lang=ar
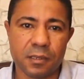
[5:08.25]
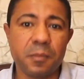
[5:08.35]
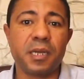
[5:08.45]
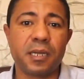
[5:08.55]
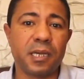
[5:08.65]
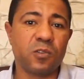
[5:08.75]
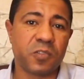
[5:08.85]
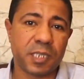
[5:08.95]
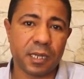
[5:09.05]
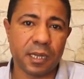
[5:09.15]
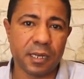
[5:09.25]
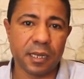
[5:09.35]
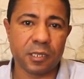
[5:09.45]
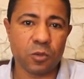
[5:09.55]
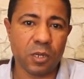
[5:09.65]
ما كانوا في
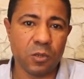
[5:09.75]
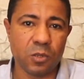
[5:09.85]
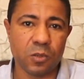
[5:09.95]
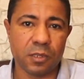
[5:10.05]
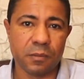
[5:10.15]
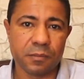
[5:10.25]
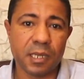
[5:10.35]
التكالات والحدود